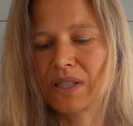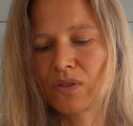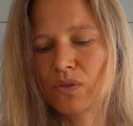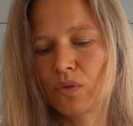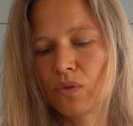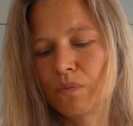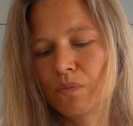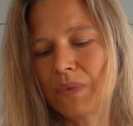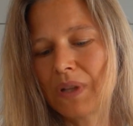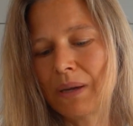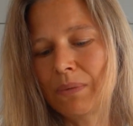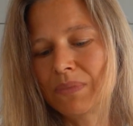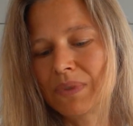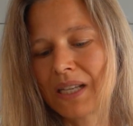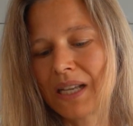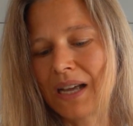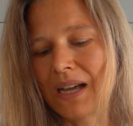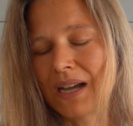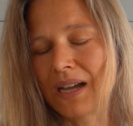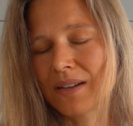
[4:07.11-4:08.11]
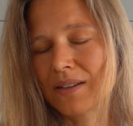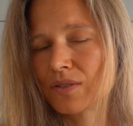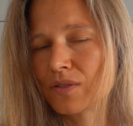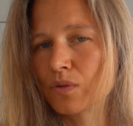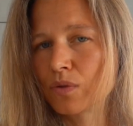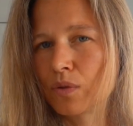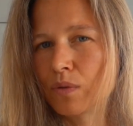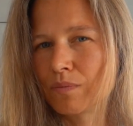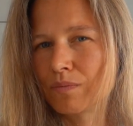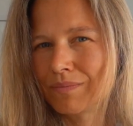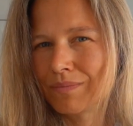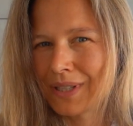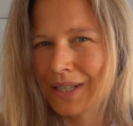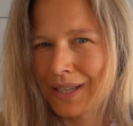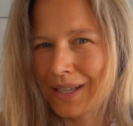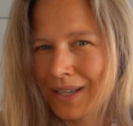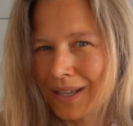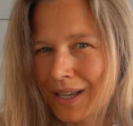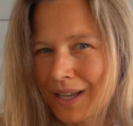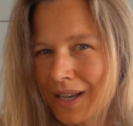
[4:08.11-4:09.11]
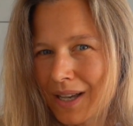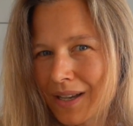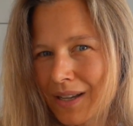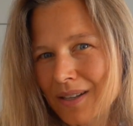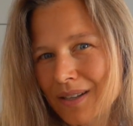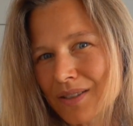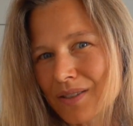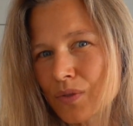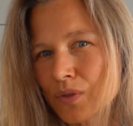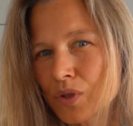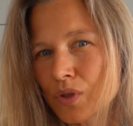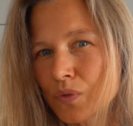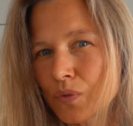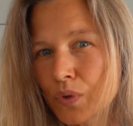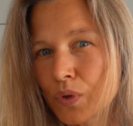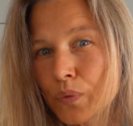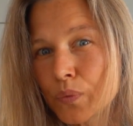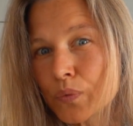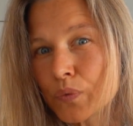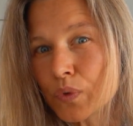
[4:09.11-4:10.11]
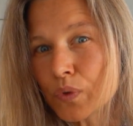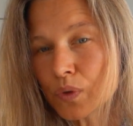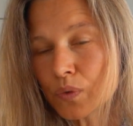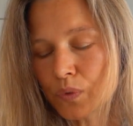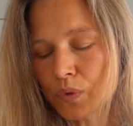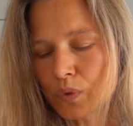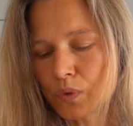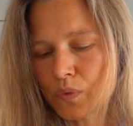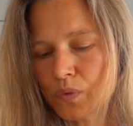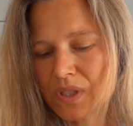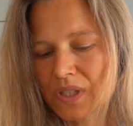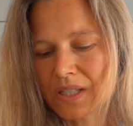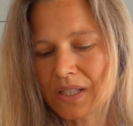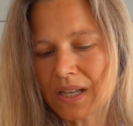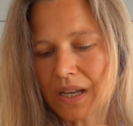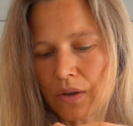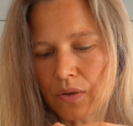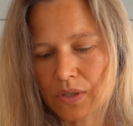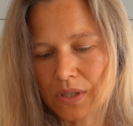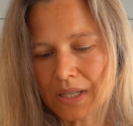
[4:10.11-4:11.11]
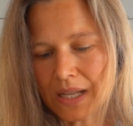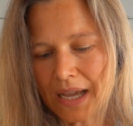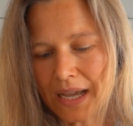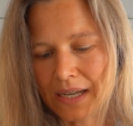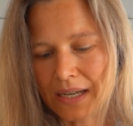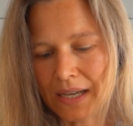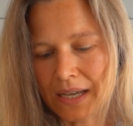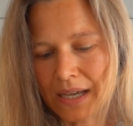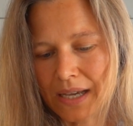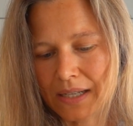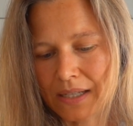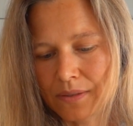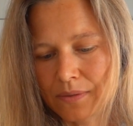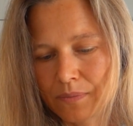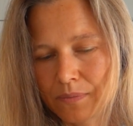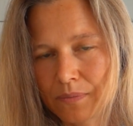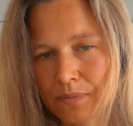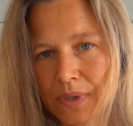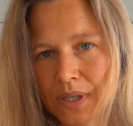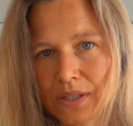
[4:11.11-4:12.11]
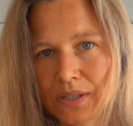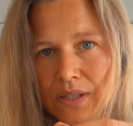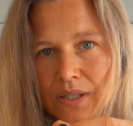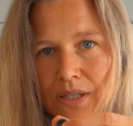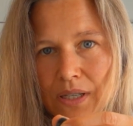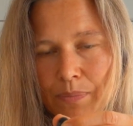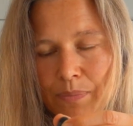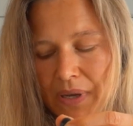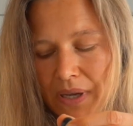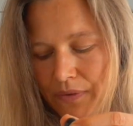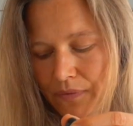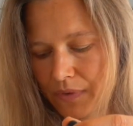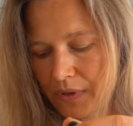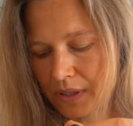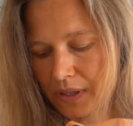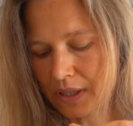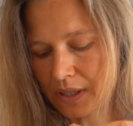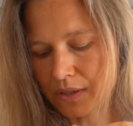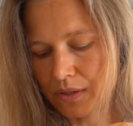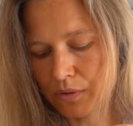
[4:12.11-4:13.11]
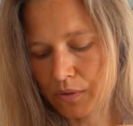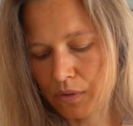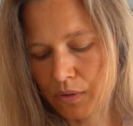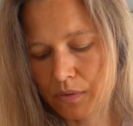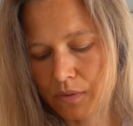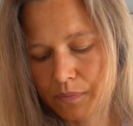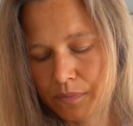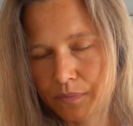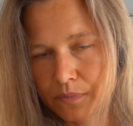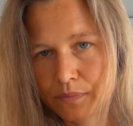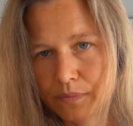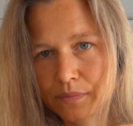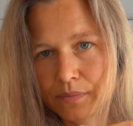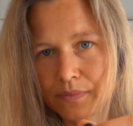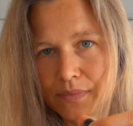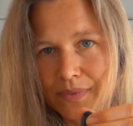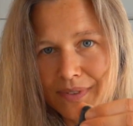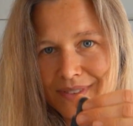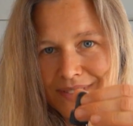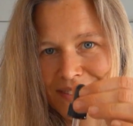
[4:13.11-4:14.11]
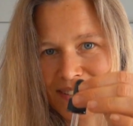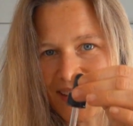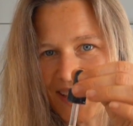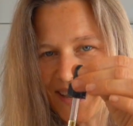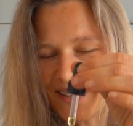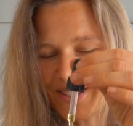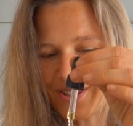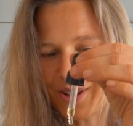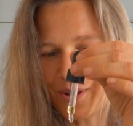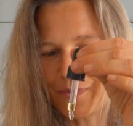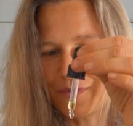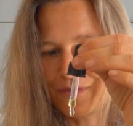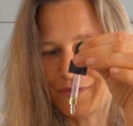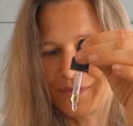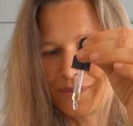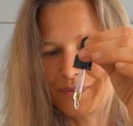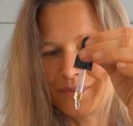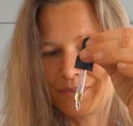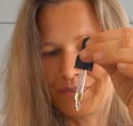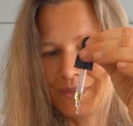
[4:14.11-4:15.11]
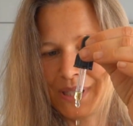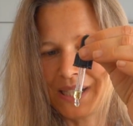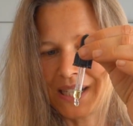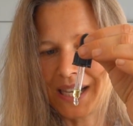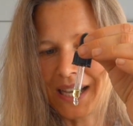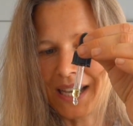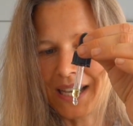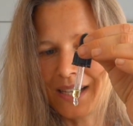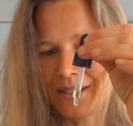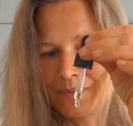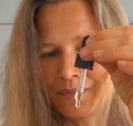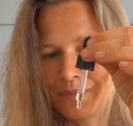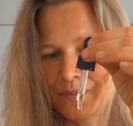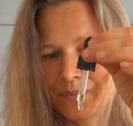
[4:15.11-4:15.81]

so am Tag so zwischen 5 und 15.000 Einheiten. Also ich gebe einfach dann so drei Tropfen mit da rein